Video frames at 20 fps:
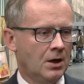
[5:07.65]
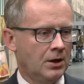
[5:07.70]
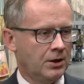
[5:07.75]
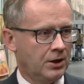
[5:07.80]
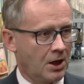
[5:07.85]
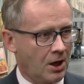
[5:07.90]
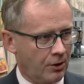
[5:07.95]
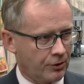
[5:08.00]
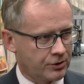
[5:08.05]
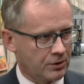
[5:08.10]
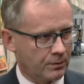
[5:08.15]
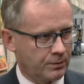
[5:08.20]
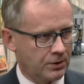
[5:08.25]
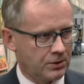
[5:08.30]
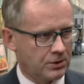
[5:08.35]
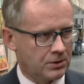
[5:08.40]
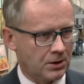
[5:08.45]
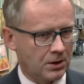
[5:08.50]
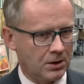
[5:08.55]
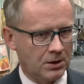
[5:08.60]
Ja
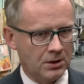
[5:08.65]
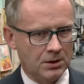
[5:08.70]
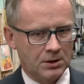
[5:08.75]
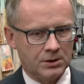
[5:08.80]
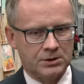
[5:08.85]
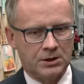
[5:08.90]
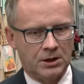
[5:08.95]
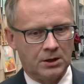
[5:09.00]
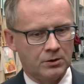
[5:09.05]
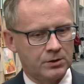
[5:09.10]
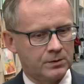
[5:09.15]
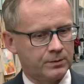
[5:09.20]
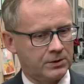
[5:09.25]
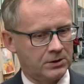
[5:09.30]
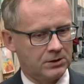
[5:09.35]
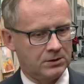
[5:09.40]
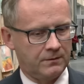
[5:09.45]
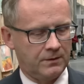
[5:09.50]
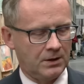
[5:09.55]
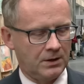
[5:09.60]
osobiście, znając
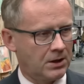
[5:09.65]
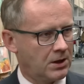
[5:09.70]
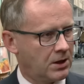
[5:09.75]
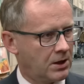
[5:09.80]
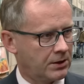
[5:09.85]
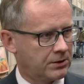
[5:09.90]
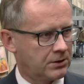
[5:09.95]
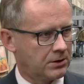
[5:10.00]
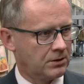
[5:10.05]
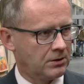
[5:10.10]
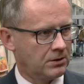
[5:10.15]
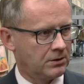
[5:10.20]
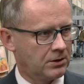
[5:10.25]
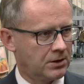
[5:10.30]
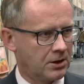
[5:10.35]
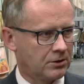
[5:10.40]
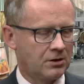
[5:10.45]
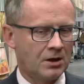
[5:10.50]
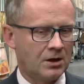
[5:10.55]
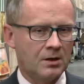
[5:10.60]
przez wiele lat
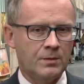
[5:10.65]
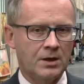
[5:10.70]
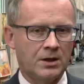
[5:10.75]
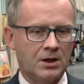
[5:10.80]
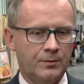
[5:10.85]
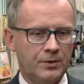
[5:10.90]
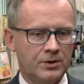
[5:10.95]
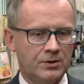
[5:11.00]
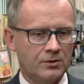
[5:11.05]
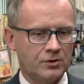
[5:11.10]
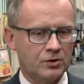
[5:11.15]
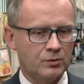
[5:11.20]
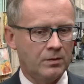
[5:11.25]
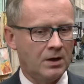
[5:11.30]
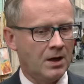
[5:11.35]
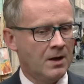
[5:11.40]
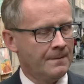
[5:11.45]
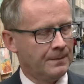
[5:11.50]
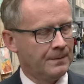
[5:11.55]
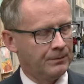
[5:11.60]
dyrektora Marka
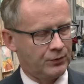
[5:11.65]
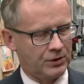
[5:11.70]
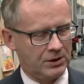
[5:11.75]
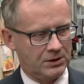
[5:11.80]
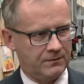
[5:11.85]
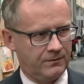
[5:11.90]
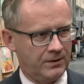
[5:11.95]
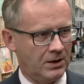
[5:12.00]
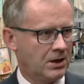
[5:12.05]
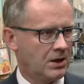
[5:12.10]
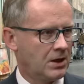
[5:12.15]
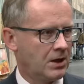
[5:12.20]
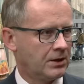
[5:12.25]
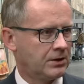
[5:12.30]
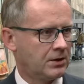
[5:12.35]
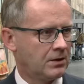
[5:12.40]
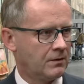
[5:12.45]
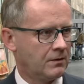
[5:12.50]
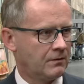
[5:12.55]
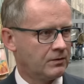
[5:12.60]
Piskozuba, przez wiele
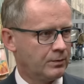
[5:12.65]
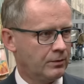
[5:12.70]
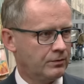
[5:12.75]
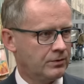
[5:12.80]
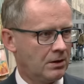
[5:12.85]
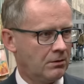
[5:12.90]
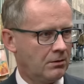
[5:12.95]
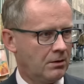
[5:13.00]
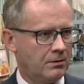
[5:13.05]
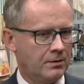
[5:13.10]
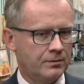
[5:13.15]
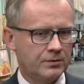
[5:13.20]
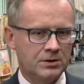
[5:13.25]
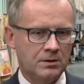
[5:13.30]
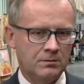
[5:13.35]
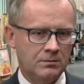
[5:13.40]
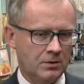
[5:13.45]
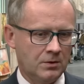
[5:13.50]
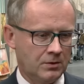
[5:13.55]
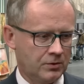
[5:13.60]
lat współdziałałem z
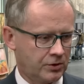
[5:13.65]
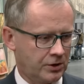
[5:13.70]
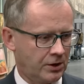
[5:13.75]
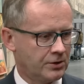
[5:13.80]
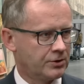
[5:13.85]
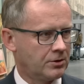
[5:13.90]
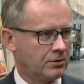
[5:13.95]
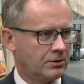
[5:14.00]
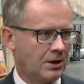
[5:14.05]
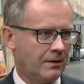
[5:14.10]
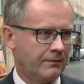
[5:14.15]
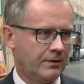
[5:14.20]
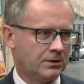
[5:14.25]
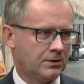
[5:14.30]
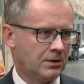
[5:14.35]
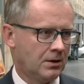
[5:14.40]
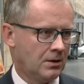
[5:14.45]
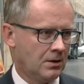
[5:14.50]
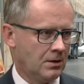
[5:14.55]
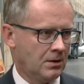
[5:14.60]
nim, często
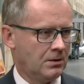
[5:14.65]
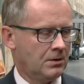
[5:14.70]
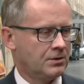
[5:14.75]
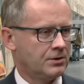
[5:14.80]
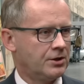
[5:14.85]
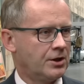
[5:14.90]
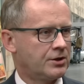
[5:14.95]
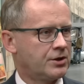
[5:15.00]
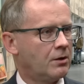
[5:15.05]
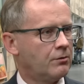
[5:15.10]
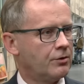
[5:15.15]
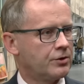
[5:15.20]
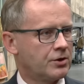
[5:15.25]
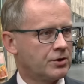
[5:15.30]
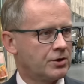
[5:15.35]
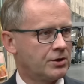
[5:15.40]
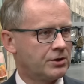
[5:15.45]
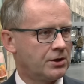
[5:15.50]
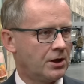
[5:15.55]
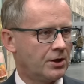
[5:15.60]
nawet zdarzało się,
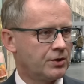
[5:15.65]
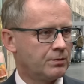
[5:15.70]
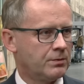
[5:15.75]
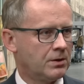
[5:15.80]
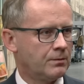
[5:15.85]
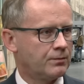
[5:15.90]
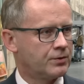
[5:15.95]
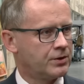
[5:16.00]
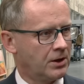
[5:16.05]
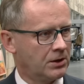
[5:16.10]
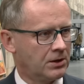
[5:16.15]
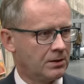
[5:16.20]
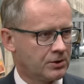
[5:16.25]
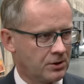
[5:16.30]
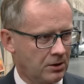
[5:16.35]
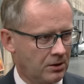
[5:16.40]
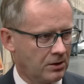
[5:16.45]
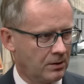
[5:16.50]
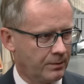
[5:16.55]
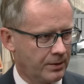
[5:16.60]
że staliśmy przy jednym
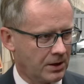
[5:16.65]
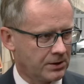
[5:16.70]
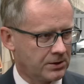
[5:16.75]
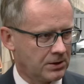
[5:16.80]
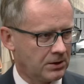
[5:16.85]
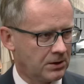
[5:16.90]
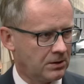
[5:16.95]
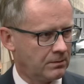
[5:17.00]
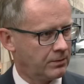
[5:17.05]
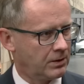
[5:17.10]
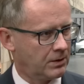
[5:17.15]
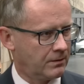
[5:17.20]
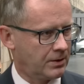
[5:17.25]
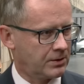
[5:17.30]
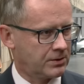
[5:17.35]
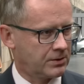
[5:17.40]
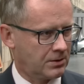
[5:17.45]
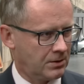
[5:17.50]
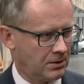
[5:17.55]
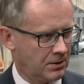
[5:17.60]
stole operacyjnym,
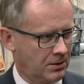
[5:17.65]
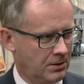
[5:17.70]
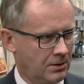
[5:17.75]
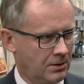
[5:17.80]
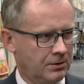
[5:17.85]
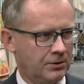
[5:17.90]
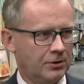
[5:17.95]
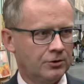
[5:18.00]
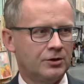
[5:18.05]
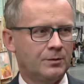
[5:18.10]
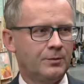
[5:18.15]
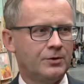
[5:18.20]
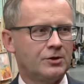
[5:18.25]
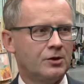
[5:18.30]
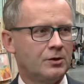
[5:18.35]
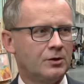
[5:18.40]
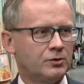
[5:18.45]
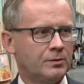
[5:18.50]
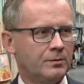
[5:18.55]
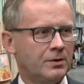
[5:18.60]
ponieważ Dr
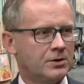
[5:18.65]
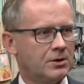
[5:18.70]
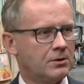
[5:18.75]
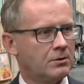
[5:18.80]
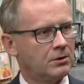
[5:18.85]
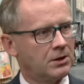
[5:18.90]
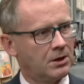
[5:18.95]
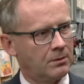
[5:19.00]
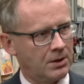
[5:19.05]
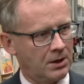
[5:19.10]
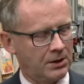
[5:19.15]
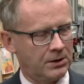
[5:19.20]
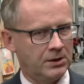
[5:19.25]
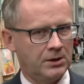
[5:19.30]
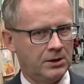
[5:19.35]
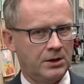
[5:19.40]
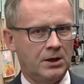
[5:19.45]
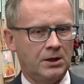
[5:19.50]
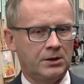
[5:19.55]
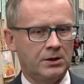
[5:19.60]
Piska jest chirurgiem
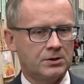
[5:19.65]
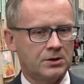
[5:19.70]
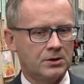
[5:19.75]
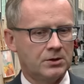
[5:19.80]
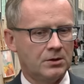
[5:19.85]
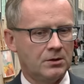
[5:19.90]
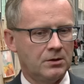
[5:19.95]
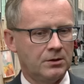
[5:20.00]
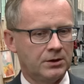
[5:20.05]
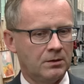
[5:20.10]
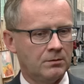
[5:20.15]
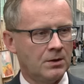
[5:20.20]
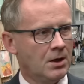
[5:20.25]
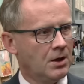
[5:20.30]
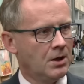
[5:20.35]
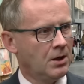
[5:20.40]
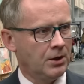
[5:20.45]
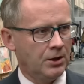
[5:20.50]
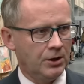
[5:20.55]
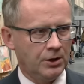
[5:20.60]
i anestezjologiem
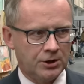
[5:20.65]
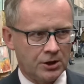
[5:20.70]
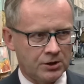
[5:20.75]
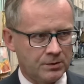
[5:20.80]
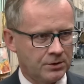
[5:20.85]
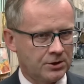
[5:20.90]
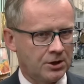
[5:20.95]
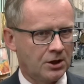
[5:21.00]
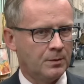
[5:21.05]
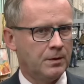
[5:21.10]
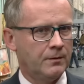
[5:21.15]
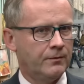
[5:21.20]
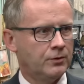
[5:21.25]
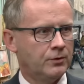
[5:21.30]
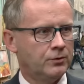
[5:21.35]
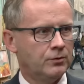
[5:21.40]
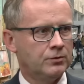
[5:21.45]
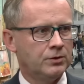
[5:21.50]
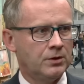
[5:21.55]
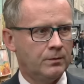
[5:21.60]
i też mi z tego
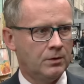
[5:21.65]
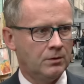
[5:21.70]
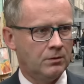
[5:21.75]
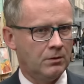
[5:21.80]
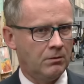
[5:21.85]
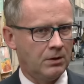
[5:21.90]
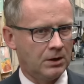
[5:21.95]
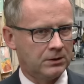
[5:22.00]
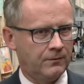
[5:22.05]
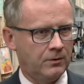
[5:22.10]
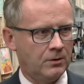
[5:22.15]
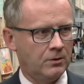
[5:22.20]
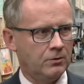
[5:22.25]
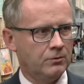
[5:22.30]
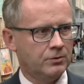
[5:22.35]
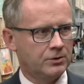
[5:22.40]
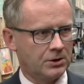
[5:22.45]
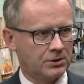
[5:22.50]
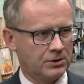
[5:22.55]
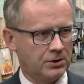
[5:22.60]
powodu nie było łatwo
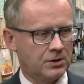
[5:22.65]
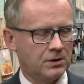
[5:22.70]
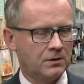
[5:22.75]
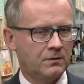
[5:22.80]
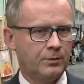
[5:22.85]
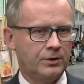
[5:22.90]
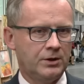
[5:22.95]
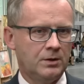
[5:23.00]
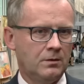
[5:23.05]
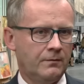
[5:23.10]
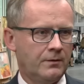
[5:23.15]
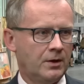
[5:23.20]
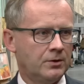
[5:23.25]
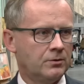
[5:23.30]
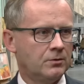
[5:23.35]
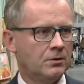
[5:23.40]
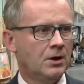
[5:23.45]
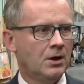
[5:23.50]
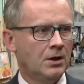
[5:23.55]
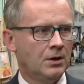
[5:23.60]
uczestniczyć w
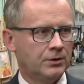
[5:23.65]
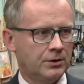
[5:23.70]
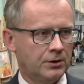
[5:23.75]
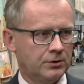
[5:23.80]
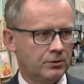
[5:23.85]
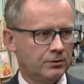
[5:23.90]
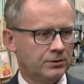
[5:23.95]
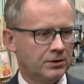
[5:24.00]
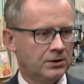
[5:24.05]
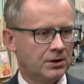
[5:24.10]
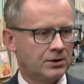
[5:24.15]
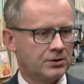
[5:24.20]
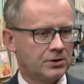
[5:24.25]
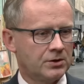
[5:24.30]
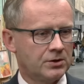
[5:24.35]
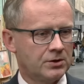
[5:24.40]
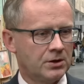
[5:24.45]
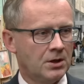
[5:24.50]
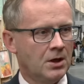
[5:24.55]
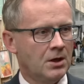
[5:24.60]
podejmowaniu tej trudnej
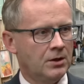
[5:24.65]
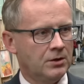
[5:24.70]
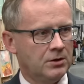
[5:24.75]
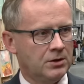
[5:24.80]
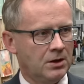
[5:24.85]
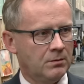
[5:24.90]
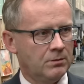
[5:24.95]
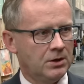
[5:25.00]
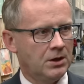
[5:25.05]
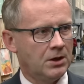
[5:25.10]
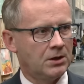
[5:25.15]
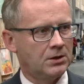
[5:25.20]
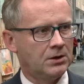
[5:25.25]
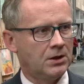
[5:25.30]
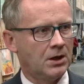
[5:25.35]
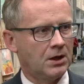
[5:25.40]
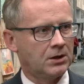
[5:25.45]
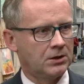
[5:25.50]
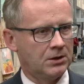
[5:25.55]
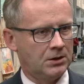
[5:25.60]
decyzji. Niemniej
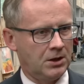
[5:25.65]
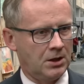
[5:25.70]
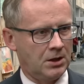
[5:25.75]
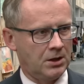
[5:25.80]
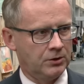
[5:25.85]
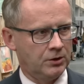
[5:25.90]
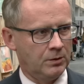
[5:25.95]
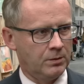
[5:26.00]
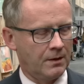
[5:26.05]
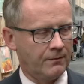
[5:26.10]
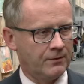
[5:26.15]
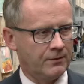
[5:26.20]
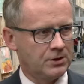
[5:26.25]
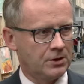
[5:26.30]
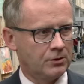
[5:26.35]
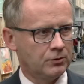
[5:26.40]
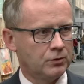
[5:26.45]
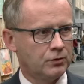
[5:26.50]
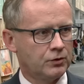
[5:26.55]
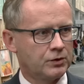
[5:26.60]
jednak dla dobra
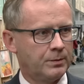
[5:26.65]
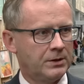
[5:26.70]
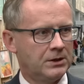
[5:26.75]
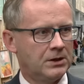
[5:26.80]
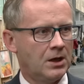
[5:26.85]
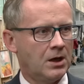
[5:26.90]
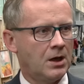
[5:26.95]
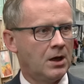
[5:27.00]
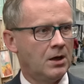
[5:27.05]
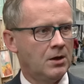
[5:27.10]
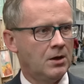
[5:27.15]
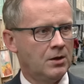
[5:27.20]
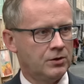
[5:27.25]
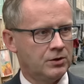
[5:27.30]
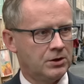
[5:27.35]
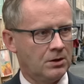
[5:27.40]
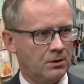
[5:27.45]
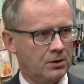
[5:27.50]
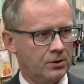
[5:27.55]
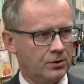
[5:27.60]
wizerunku szpitala,
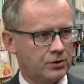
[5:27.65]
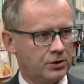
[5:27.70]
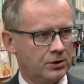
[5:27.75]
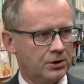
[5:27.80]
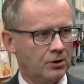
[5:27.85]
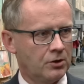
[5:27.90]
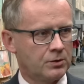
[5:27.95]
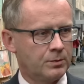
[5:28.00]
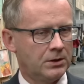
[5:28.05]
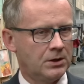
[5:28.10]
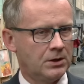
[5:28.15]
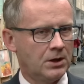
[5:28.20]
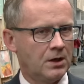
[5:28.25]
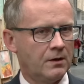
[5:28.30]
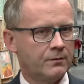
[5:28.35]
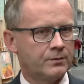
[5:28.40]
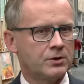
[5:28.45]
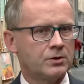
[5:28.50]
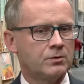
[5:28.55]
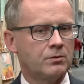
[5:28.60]
działalności tego szpitala
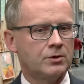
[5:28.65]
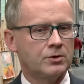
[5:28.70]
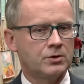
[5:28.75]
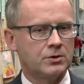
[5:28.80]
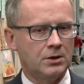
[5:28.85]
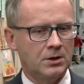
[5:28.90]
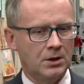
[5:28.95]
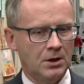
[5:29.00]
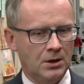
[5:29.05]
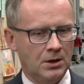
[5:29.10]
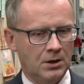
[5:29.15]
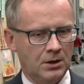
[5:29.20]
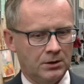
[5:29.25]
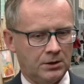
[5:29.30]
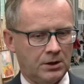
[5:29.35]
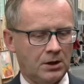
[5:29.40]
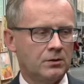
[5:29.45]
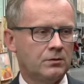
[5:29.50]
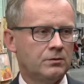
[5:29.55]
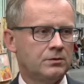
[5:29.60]
w przyszłości,
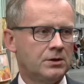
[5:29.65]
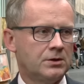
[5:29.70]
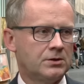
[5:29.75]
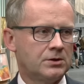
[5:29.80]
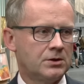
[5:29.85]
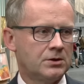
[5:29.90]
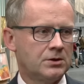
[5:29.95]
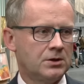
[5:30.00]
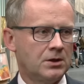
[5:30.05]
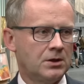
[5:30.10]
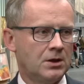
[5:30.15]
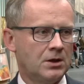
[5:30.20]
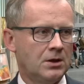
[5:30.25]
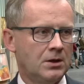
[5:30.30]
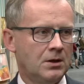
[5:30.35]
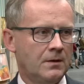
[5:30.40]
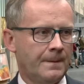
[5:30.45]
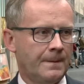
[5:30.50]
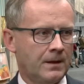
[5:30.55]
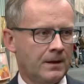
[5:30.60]
taką decyzję
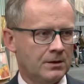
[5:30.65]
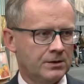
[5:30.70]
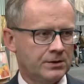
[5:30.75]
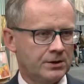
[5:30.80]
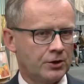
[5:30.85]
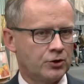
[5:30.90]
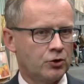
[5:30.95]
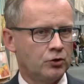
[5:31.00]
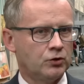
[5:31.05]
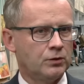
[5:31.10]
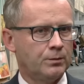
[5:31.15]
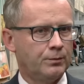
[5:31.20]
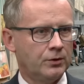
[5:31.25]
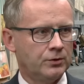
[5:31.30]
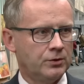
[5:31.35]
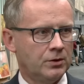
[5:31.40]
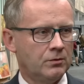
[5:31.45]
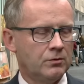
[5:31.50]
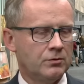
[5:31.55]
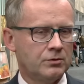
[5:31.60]
zarząd
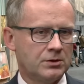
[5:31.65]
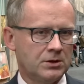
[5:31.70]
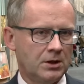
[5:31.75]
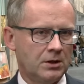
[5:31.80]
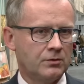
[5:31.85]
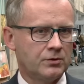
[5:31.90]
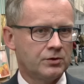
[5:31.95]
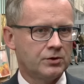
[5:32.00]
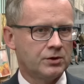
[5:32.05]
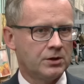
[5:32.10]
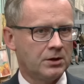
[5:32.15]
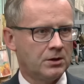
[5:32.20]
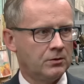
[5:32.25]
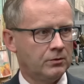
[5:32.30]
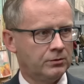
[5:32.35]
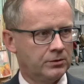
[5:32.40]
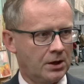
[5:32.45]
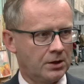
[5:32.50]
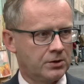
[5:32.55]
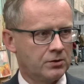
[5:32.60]
podjął, uznając, że
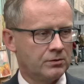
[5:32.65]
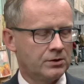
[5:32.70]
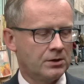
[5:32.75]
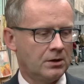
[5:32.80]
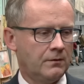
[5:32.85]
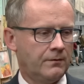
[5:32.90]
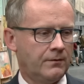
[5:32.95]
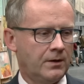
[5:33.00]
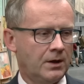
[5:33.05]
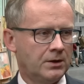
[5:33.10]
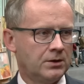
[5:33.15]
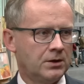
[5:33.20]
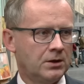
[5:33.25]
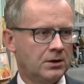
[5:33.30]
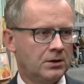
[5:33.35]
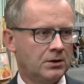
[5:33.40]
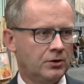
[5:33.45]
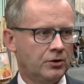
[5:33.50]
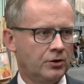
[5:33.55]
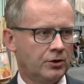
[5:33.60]
utracił zaufanie
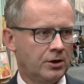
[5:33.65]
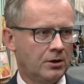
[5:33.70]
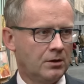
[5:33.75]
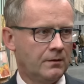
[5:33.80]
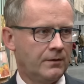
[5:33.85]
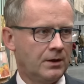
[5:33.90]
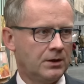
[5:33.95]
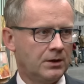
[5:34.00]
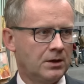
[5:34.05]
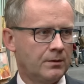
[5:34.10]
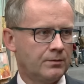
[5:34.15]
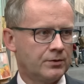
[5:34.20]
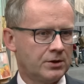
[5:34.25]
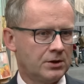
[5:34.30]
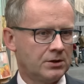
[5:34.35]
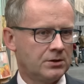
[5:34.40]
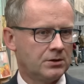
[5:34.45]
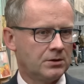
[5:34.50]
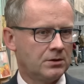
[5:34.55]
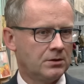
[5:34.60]
do kierowania
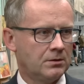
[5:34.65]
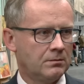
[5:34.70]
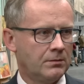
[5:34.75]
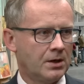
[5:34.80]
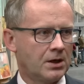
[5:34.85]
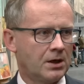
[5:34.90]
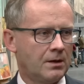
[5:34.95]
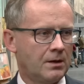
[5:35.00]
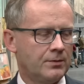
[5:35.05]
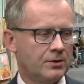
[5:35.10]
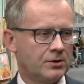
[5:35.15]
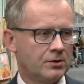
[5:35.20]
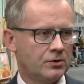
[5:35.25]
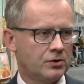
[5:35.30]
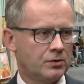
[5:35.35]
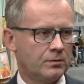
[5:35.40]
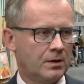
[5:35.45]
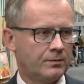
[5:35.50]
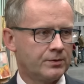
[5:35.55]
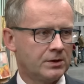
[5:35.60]
przez Marka
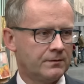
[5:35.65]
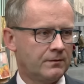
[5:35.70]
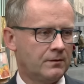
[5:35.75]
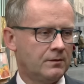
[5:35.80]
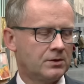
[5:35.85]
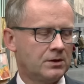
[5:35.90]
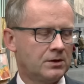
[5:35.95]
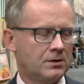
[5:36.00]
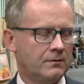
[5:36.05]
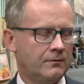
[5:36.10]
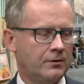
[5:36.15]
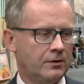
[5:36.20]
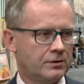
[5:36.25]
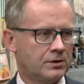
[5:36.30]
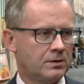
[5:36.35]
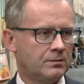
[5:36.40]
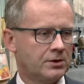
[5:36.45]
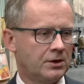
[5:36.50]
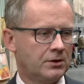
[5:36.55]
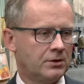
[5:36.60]
Piskozuba przez
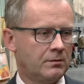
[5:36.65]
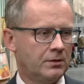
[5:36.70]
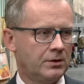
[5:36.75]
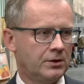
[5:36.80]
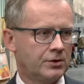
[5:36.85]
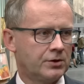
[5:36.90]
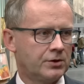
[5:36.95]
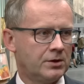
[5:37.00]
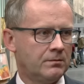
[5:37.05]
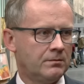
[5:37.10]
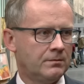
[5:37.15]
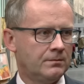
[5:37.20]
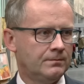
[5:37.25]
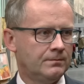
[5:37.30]
Wojewódzkim Centrum Medycznym.